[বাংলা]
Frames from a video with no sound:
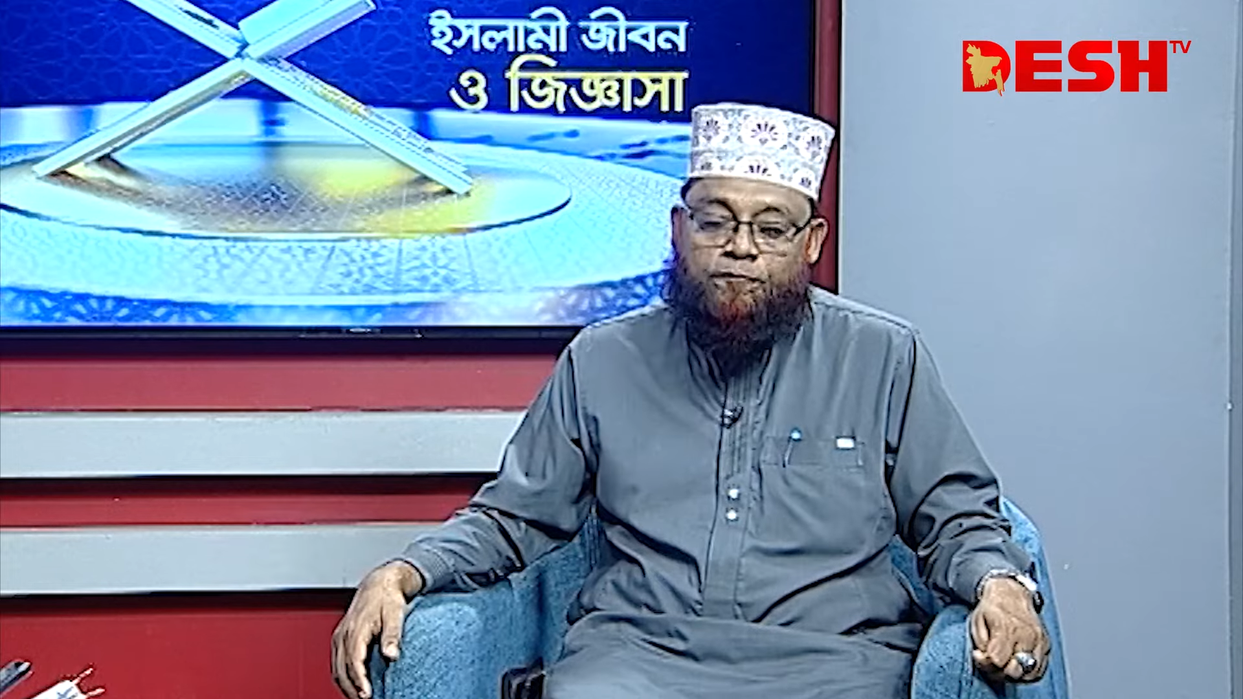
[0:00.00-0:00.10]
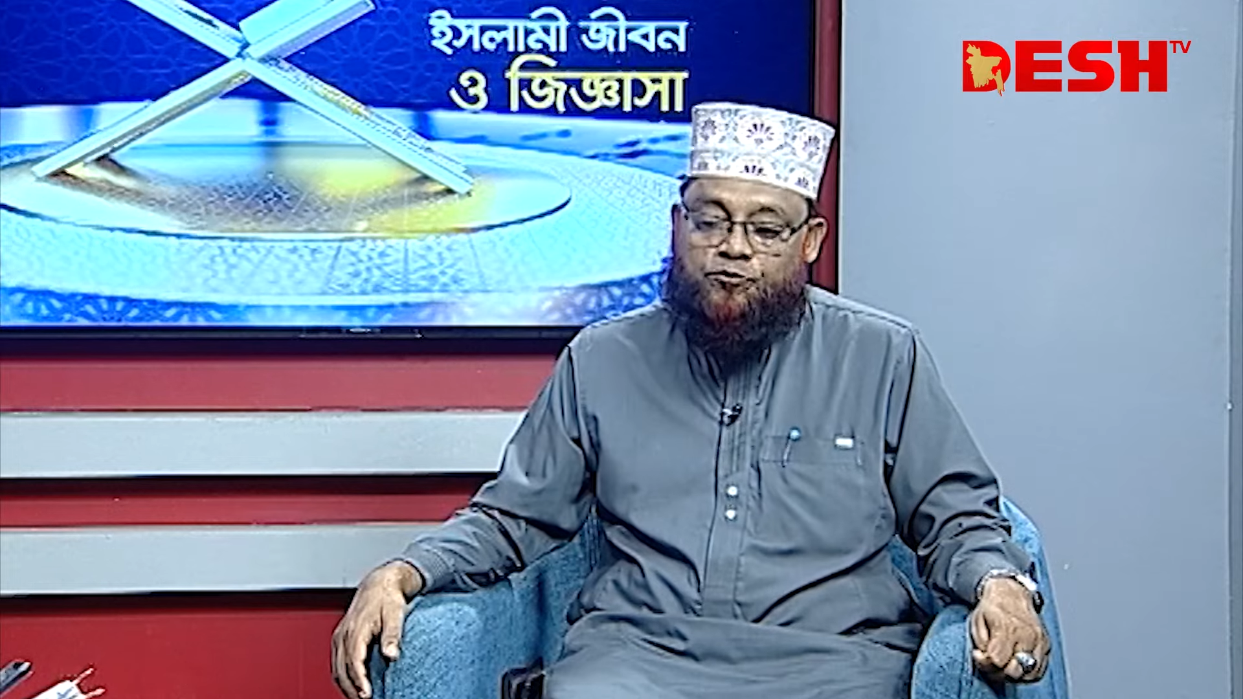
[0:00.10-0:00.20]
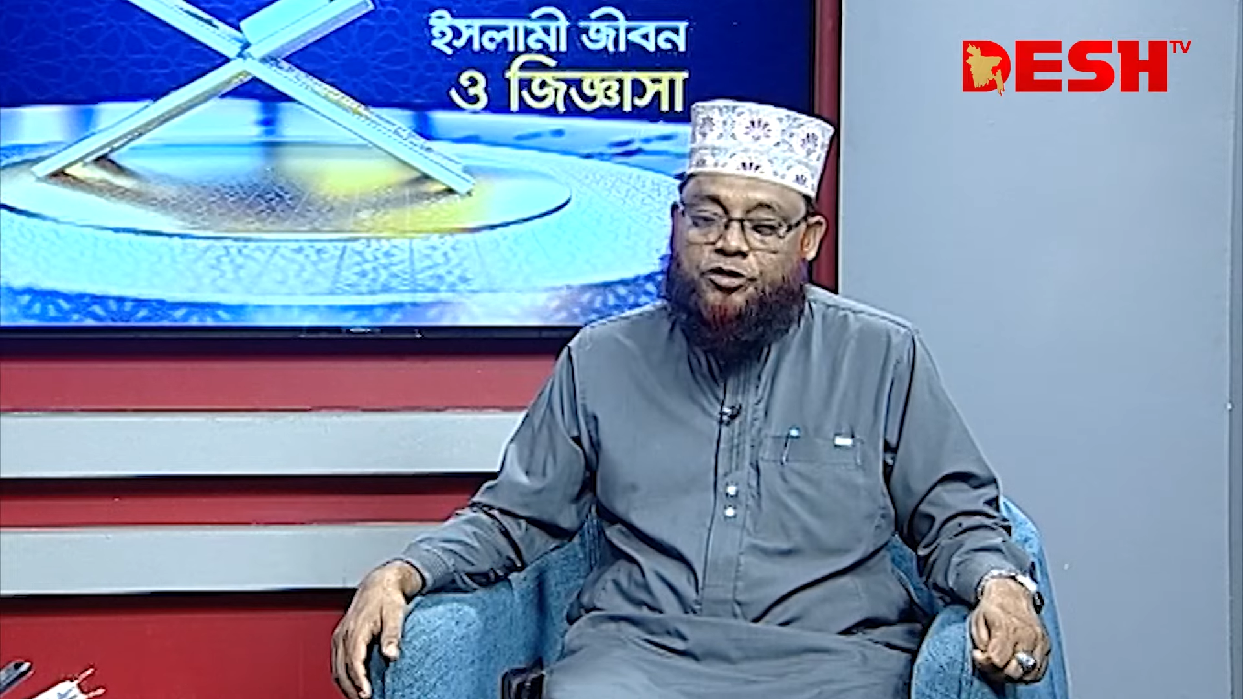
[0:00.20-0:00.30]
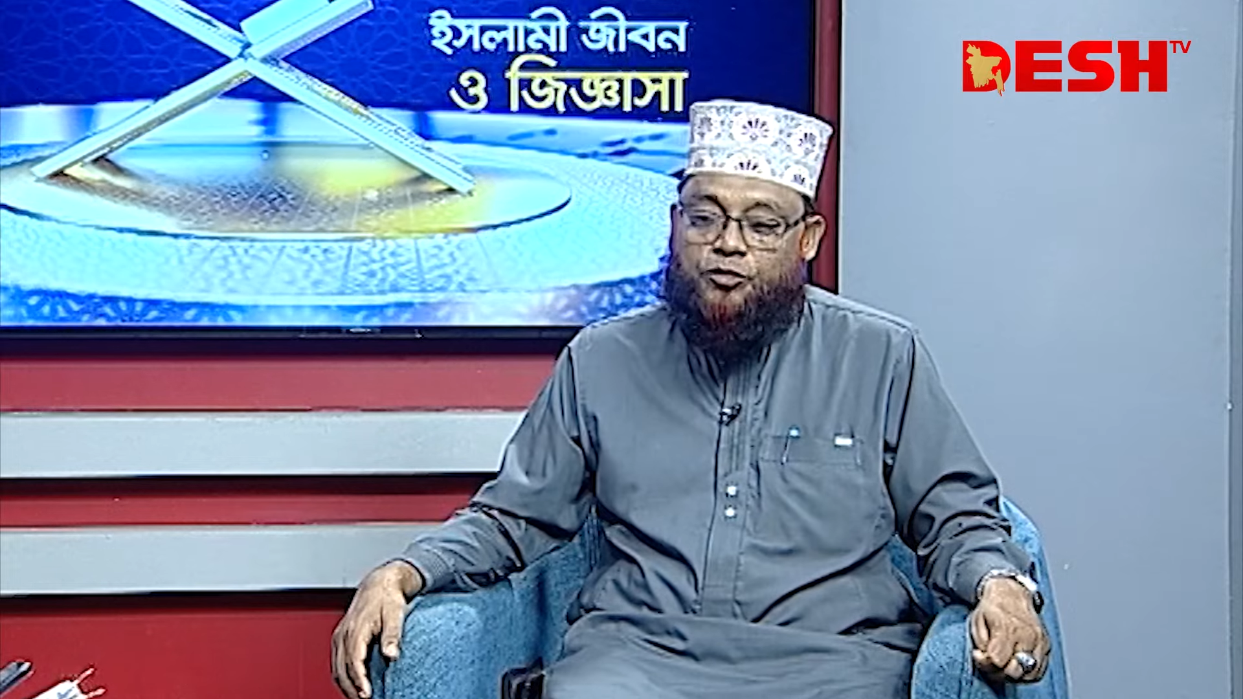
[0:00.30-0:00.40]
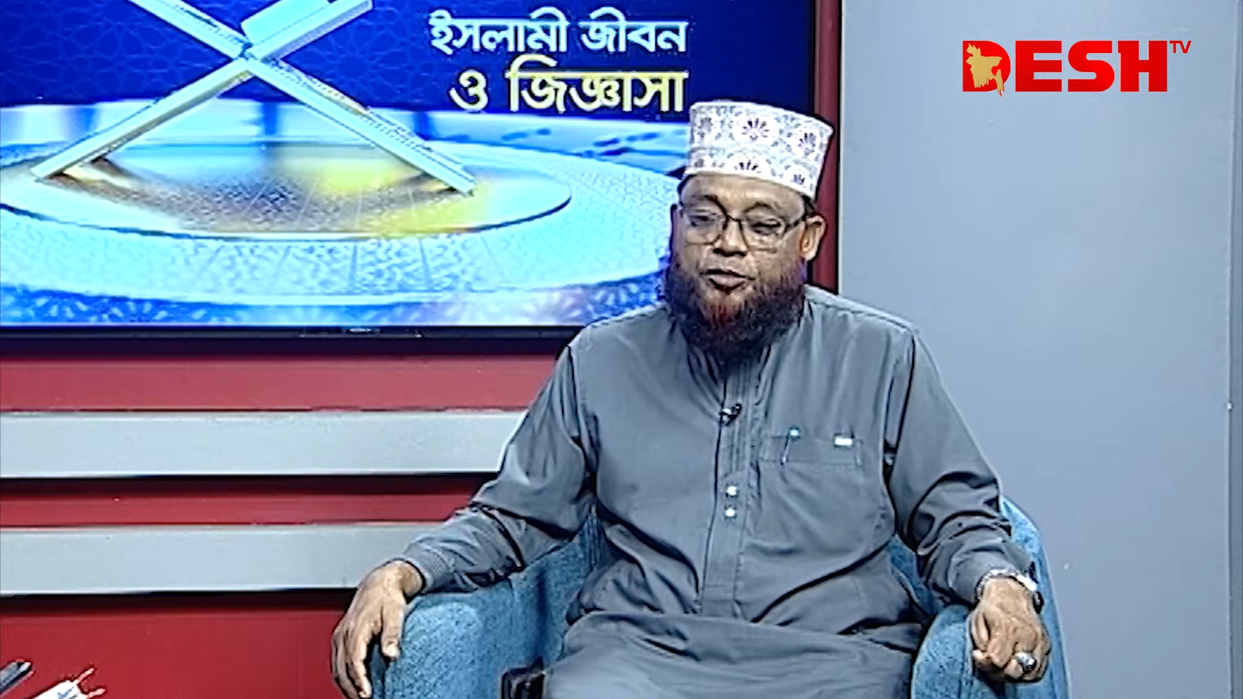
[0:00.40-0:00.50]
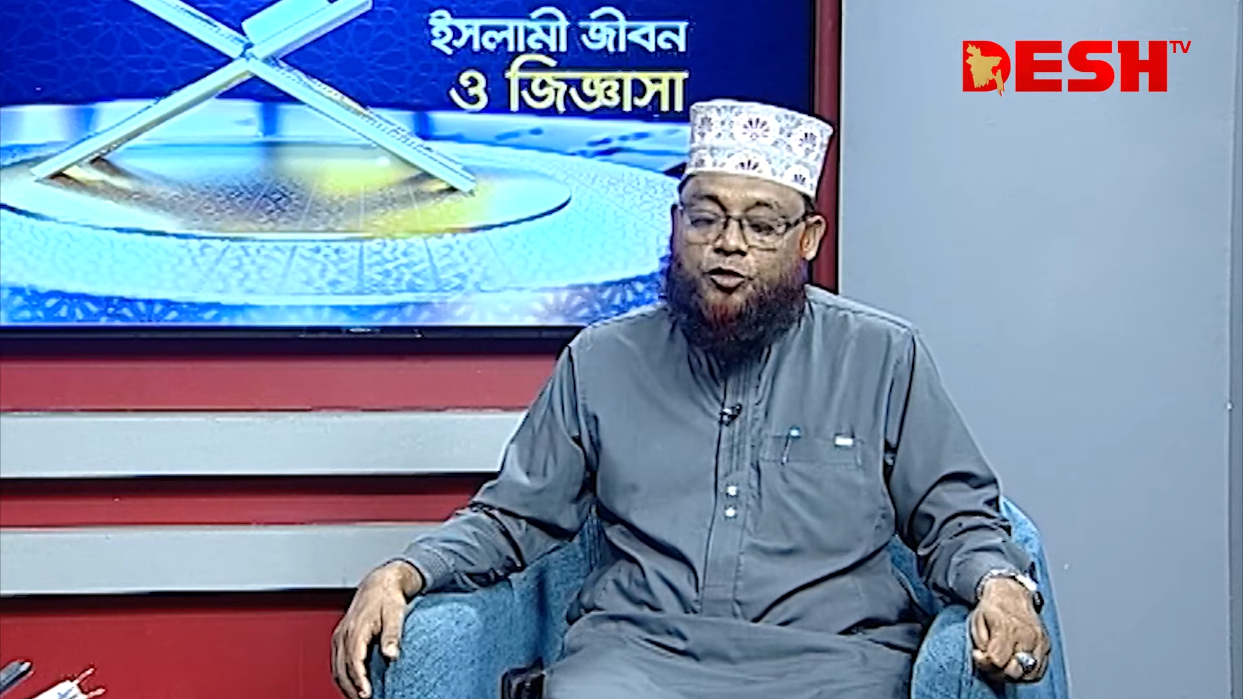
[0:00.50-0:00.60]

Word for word: যে তুমি